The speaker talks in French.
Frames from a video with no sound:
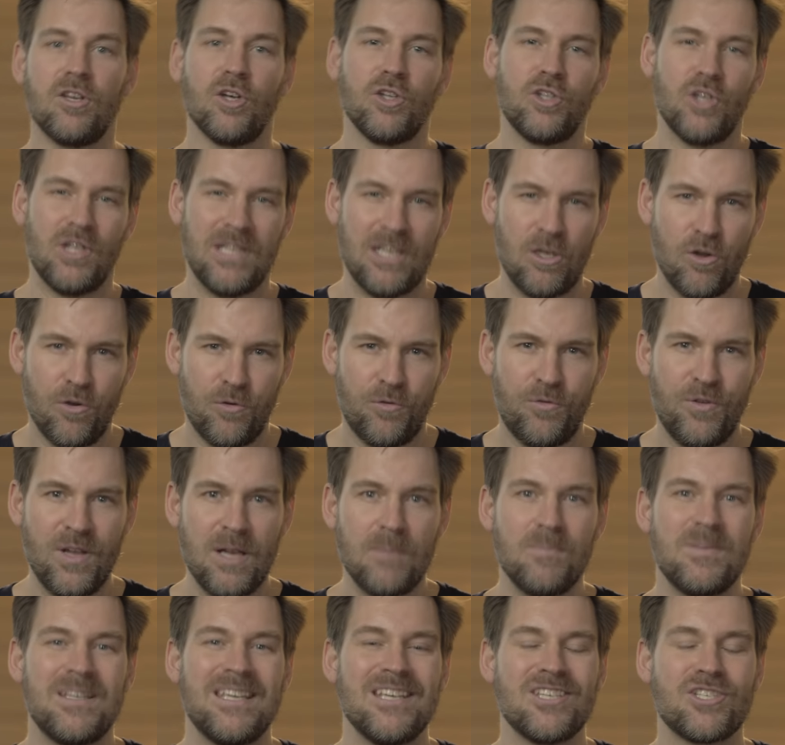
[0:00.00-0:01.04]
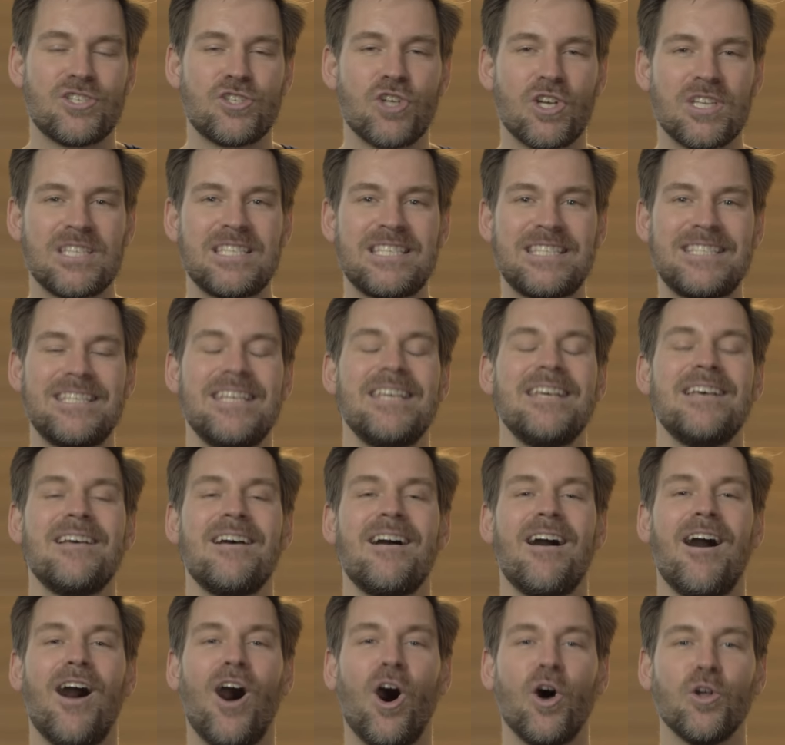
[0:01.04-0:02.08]
qui a donné le film qui est sorti
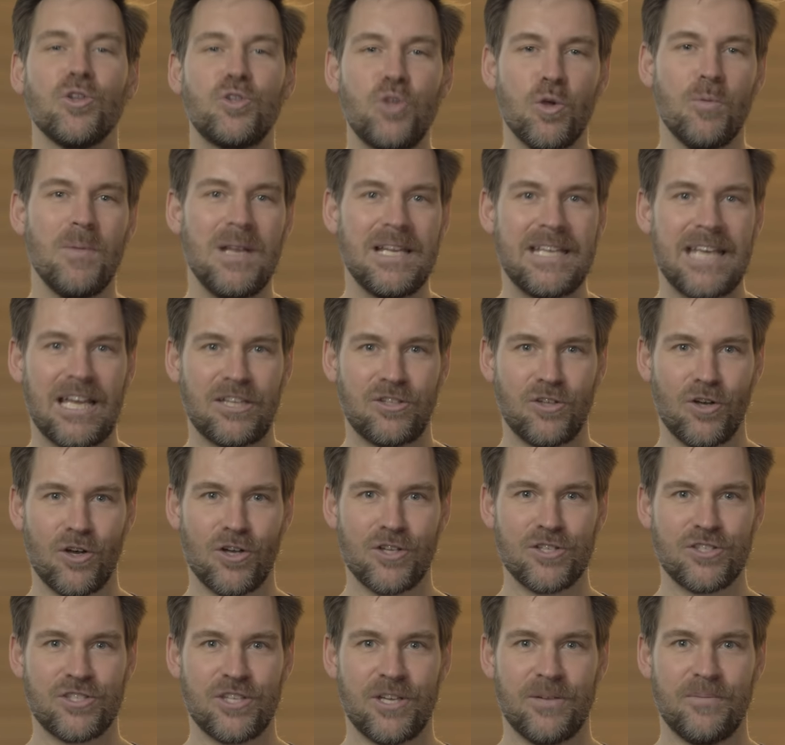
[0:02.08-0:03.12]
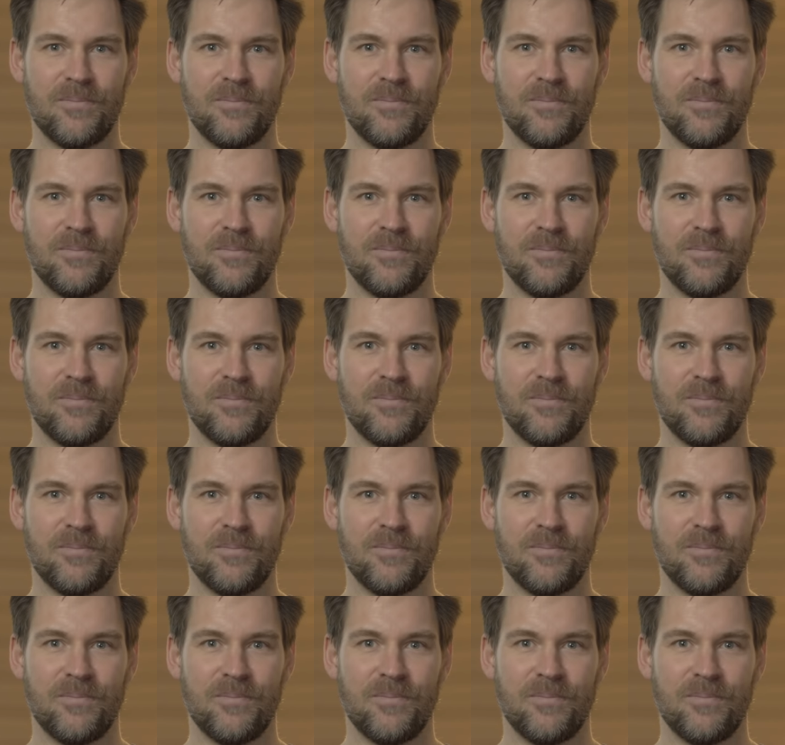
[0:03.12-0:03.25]
en 2014.